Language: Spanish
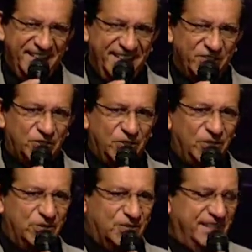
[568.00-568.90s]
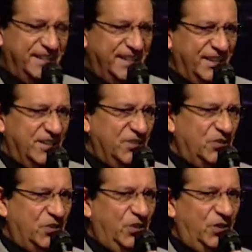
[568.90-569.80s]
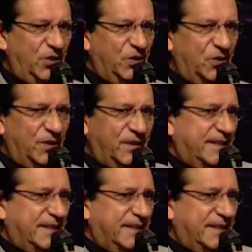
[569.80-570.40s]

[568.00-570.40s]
Nosotros no,